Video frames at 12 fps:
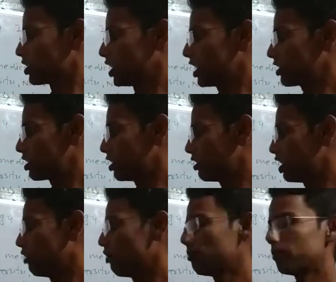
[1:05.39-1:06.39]
सिक्स
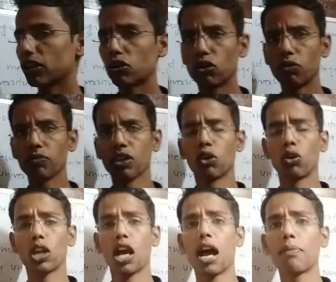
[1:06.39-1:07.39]
नवंबर को
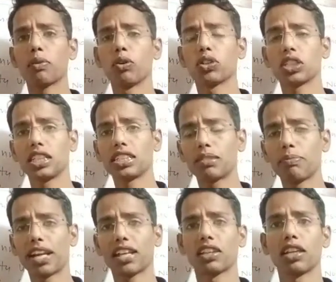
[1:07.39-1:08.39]
और आप लोग इस
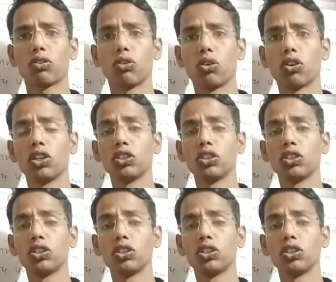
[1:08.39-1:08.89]
मैराथन को